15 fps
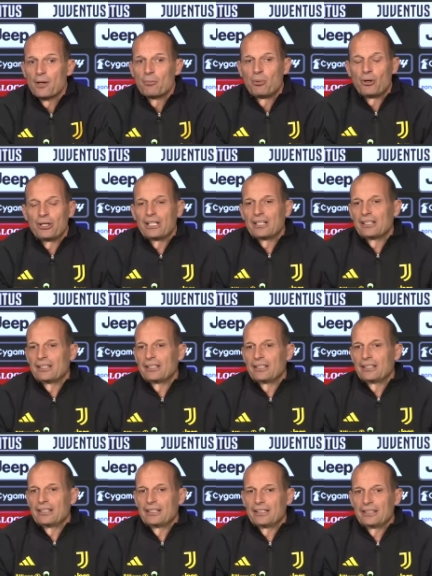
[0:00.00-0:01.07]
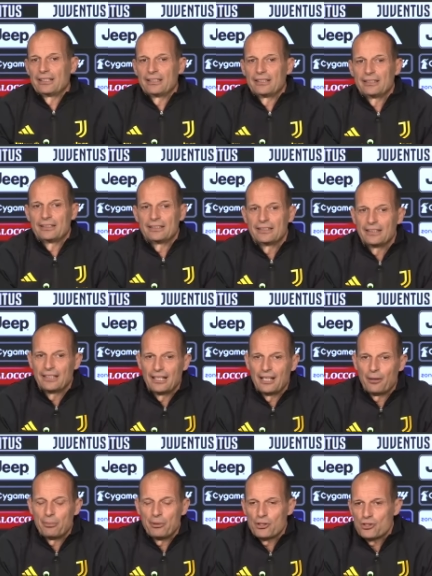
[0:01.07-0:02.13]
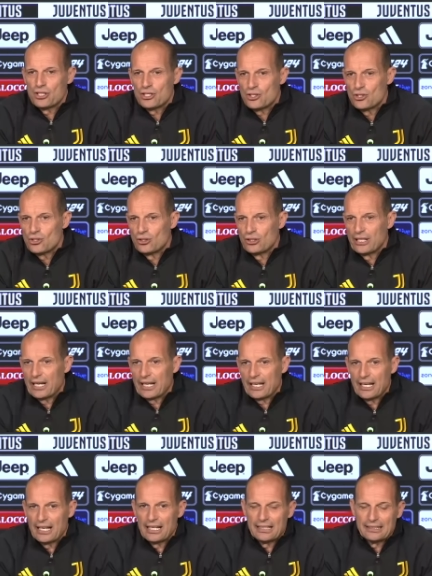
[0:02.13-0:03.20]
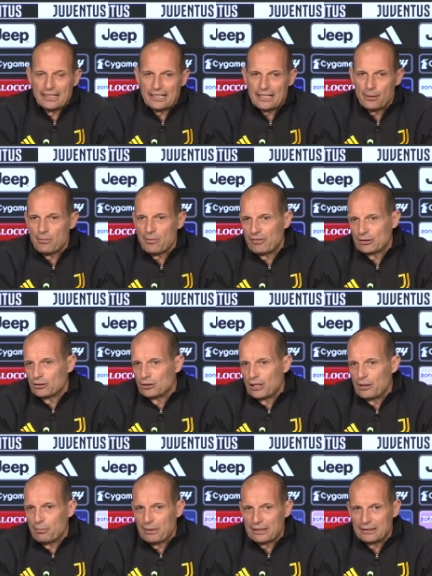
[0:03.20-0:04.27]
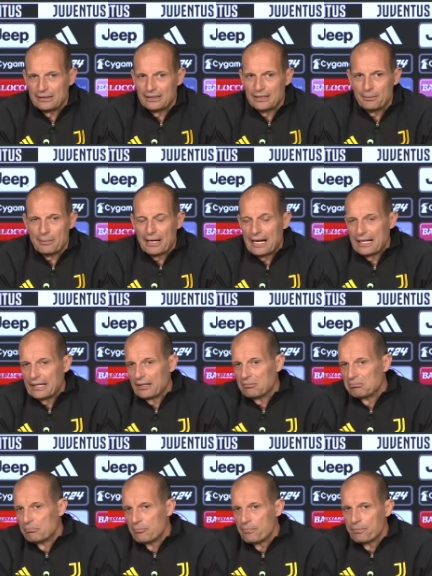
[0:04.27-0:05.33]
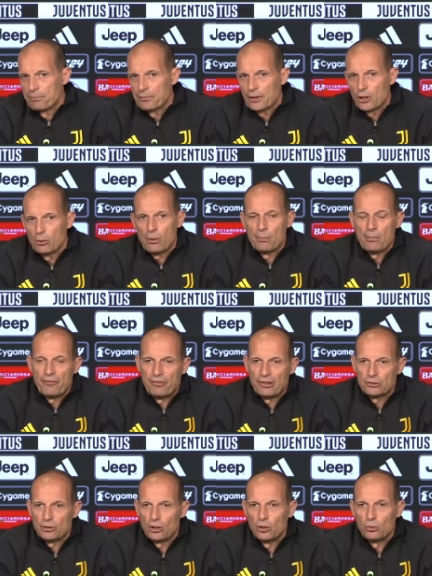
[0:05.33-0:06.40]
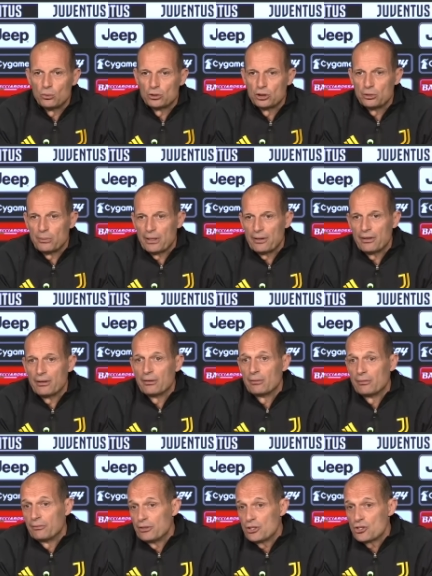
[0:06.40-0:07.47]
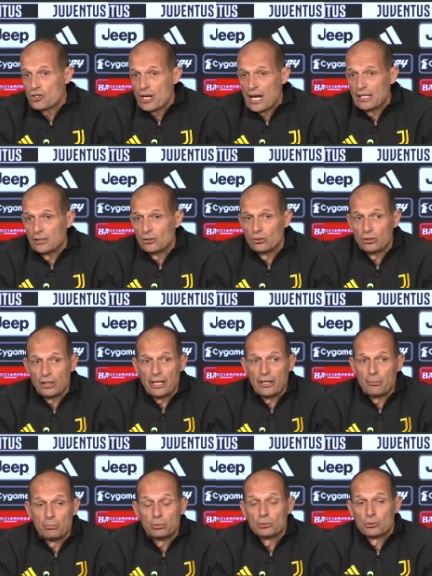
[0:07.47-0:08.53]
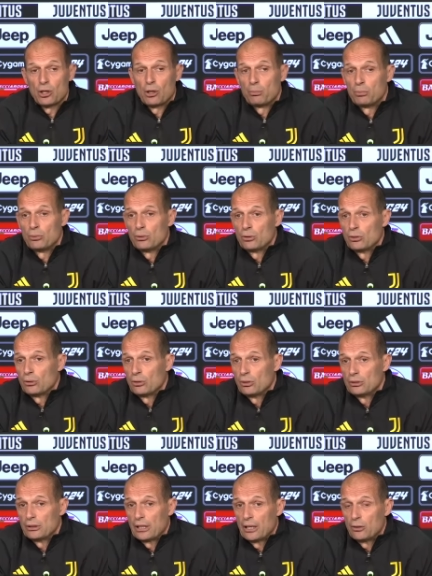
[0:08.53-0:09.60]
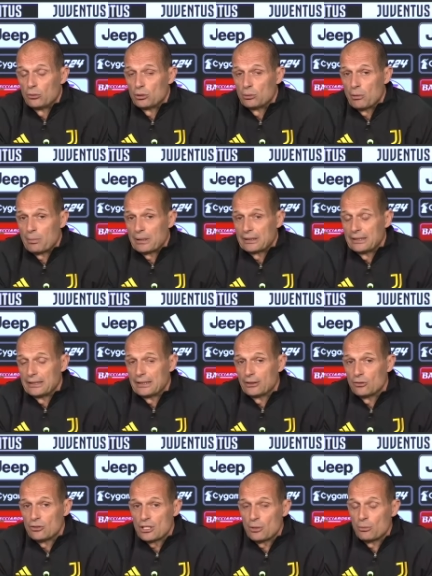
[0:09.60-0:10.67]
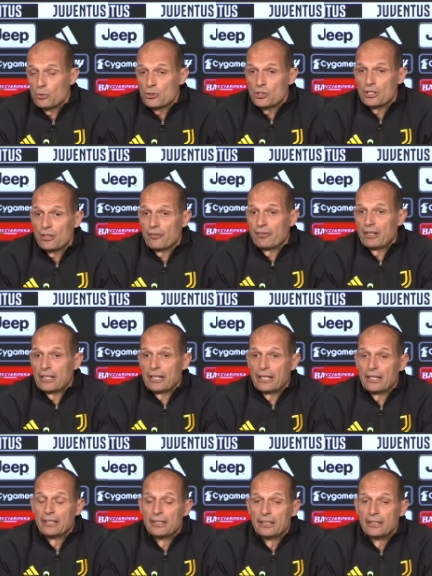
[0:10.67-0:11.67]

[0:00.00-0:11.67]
Poi eh, la percezione è che all'andata abbiamo fatto delle partite magari come abbiamo fatto le ultime vincendo e purtroppo nelle ultime partite non siamo riusciti a fare